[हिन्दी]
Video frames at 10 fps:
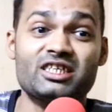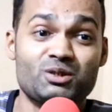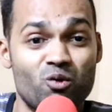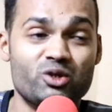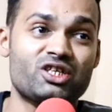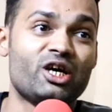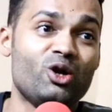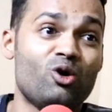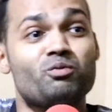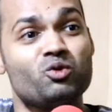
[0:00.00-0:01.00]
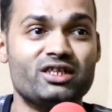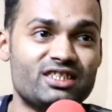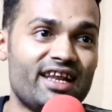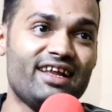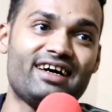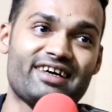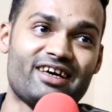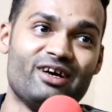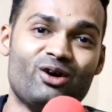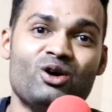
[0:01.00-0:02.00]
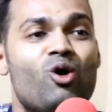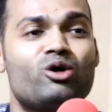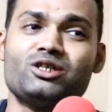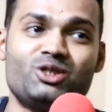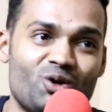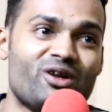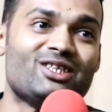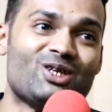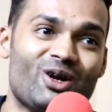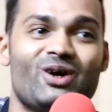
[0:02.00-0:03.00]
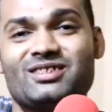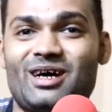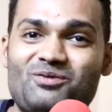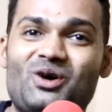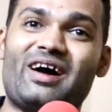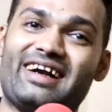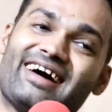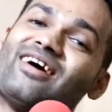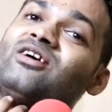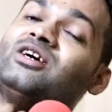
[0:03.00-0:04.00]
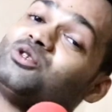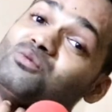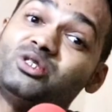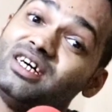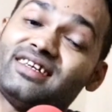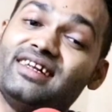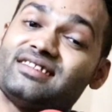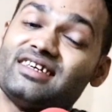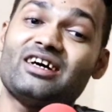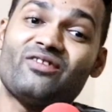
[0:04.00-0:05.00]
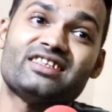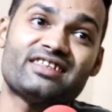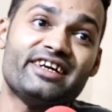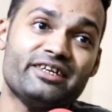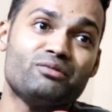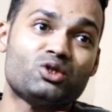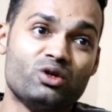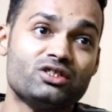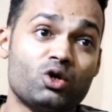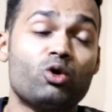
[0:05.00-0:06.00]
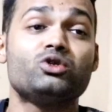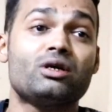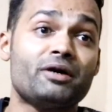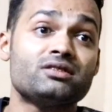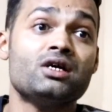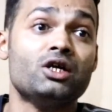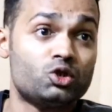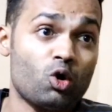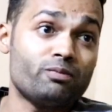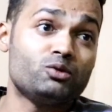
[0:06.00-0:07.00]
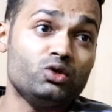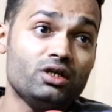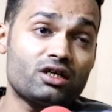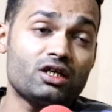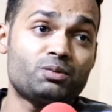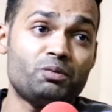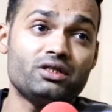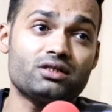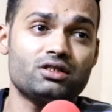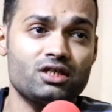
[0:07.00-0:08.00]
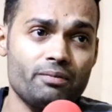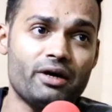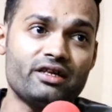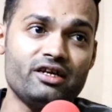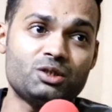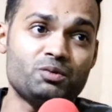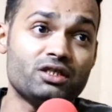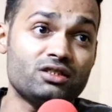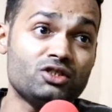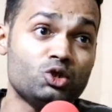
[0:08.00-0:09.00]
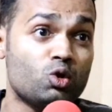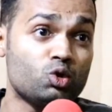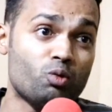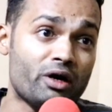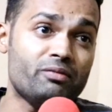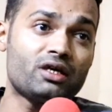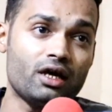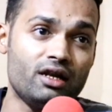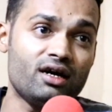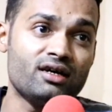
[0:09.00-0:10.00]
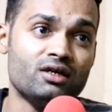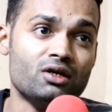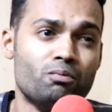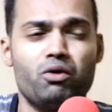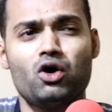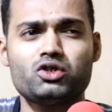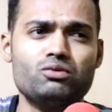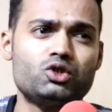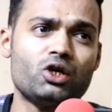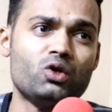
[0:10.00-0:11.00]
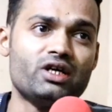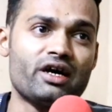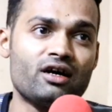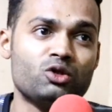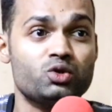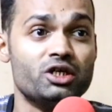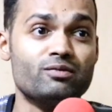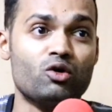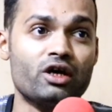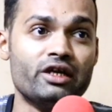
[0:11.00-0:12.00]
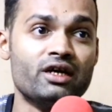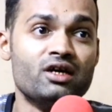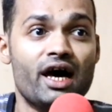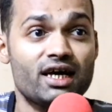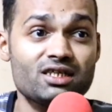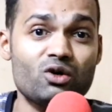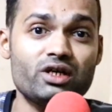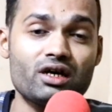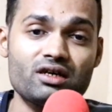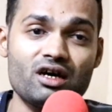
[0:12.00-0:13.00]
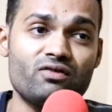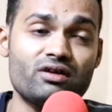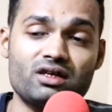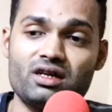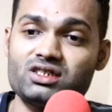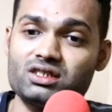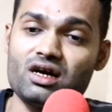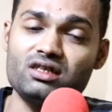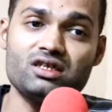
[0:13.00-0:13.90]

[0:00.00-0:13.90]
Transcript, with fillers: कि स्पोर्ट्स खेलो और पूरा जान लगा के खेलो और किसी को ना छोड़ो सबको वार्ड लगाओ तो मुझे ऐसा लगता है कि अफगानिस्तानी टीम भी थोड़ी सी और उनके पास टॉप दुनिया के स्पिनर्स इतने बेहतरीन स्पिनर्स हैं जिनको दुबई में खेलना बहुत ही मुश्किल हो जाएगा दूसरी टीमों के लिए ऐसा हो जाएगा कि राशिद खान